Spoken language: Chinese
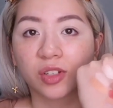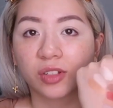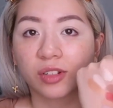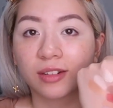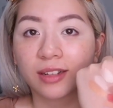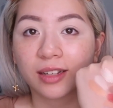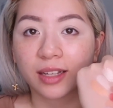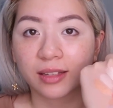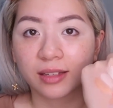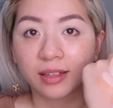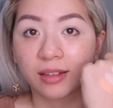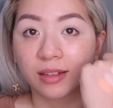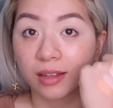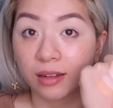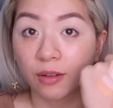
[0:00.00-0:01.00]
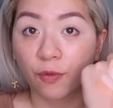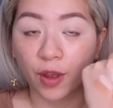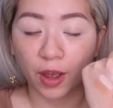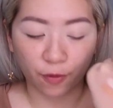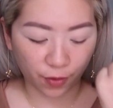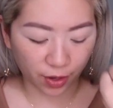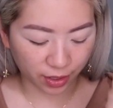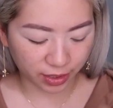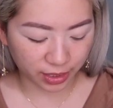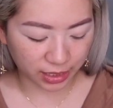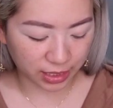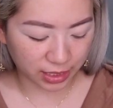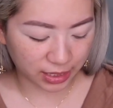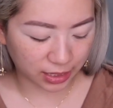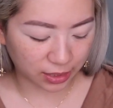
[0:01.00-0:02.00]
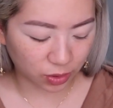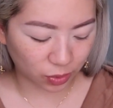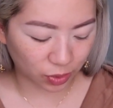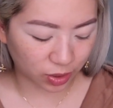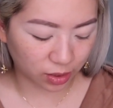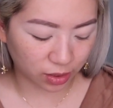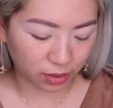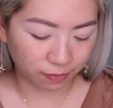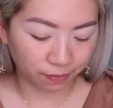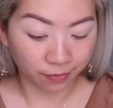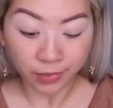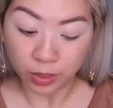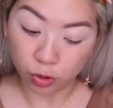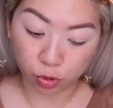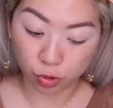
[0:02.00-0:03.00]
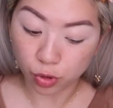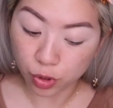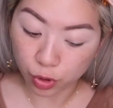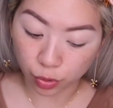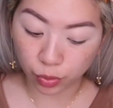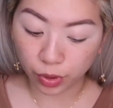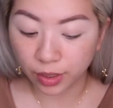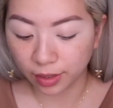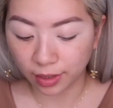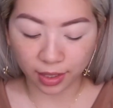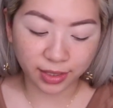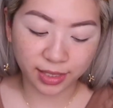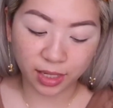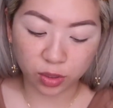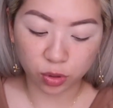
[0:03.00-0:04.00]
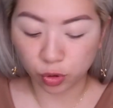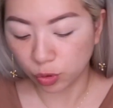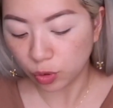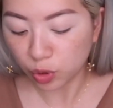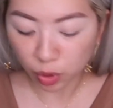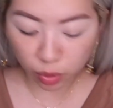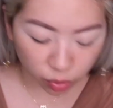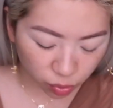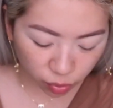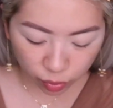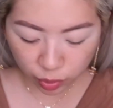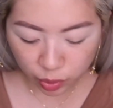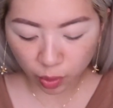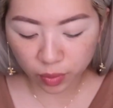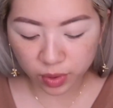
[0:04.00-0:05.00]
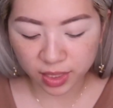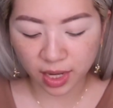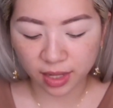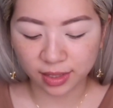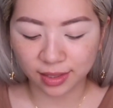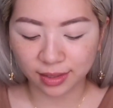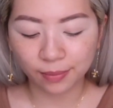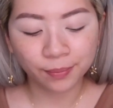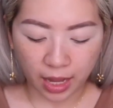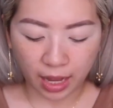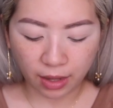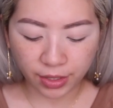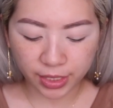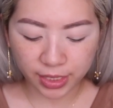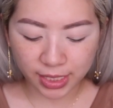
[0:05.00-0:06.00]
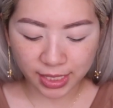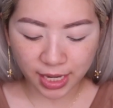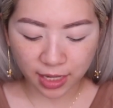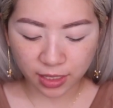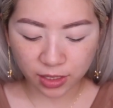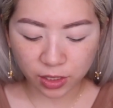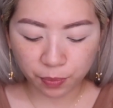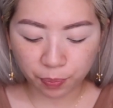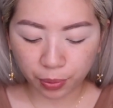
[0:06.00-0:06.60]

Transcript: 石的那个颜色真的非常非常的接近，就是。橘橘的，然后这样橘棕橘棕这样子。好，那接下来呢是